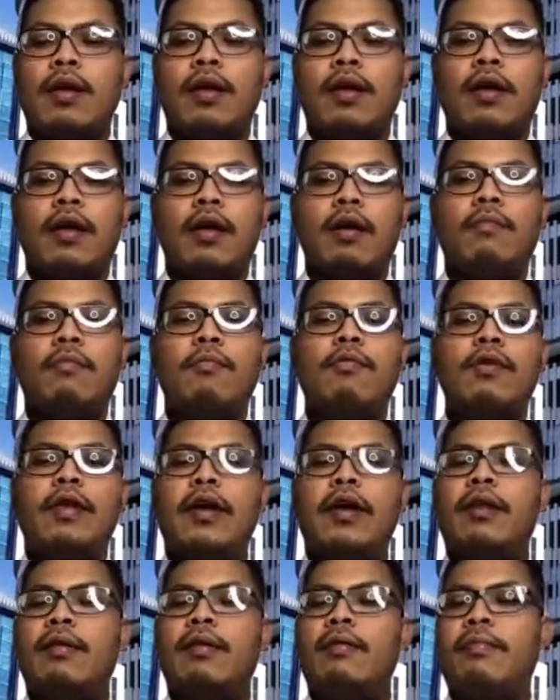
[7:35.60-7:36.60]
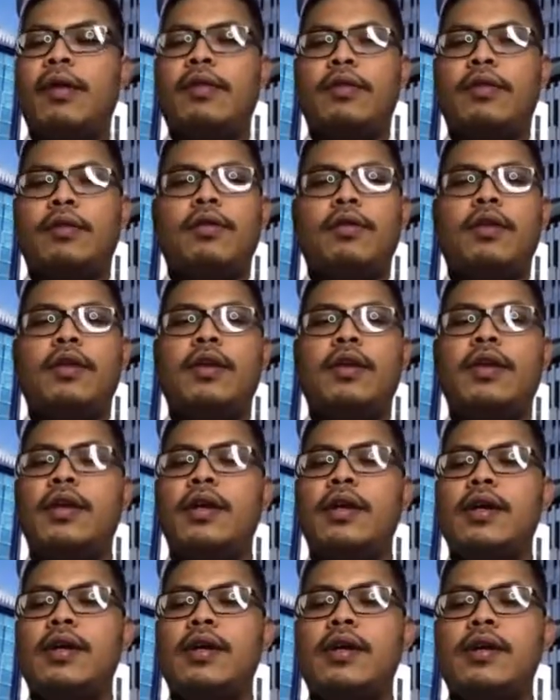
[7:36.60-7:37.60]
Kemudian metode
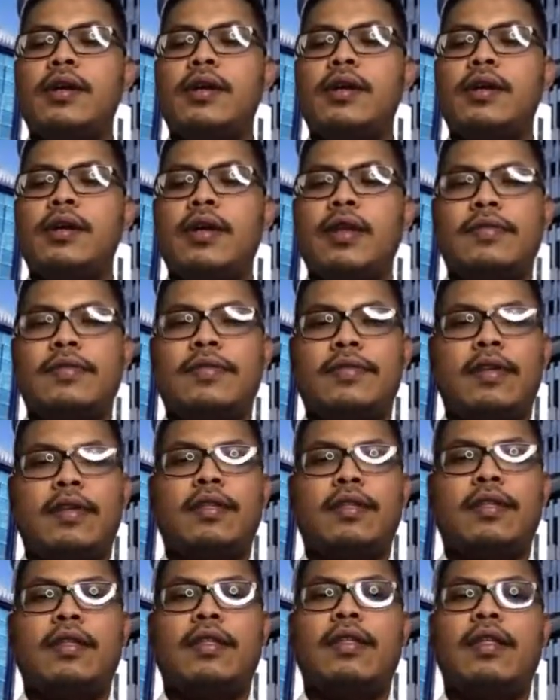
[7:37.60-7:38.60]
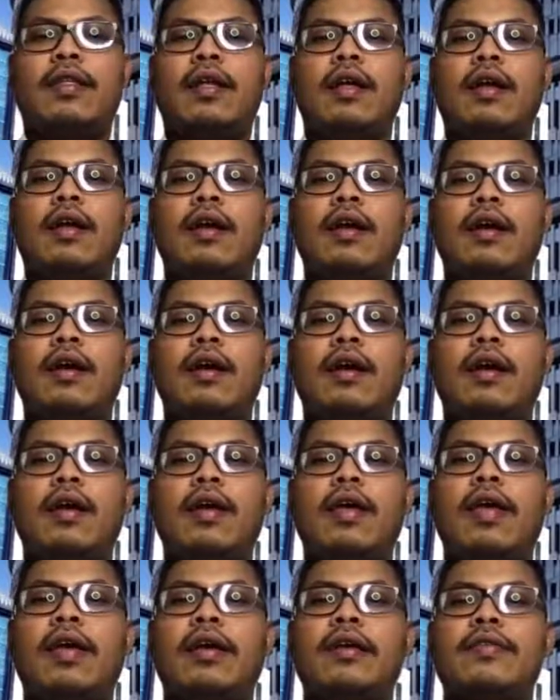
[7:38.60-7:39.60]
riset uh, yang saya
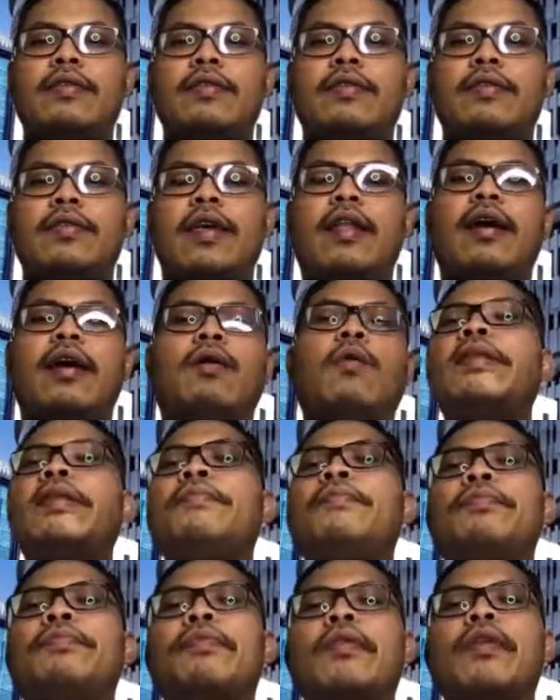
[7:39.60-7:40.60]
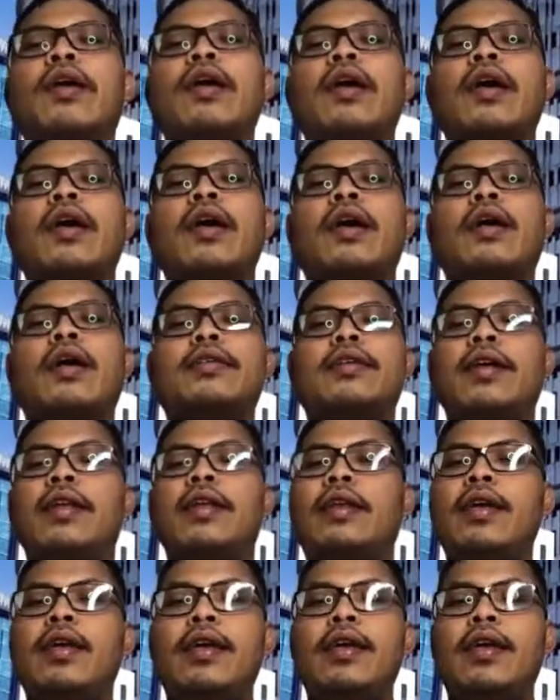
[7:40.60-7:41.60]
lakukan,
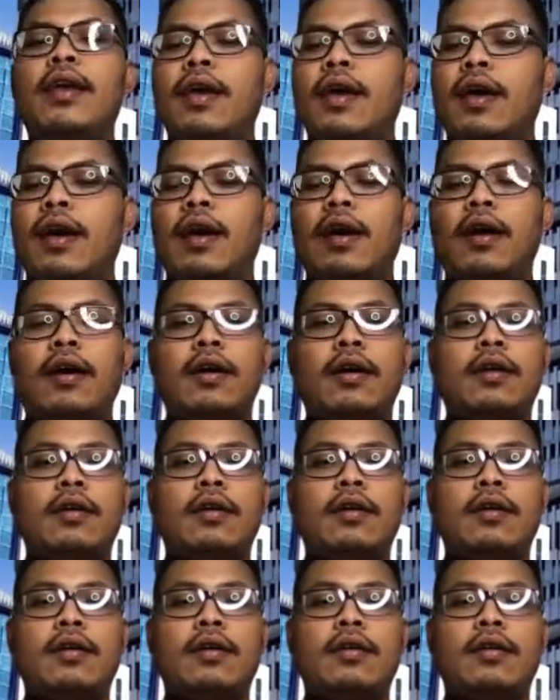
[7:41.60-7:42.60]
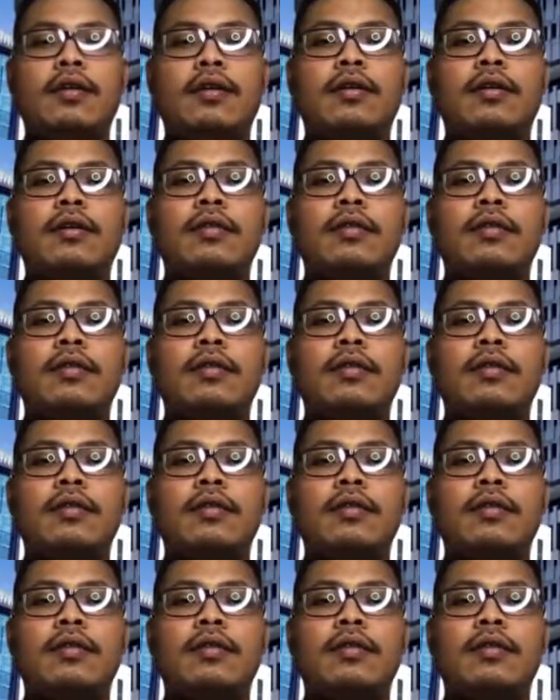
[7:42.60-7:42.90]
jadi uh,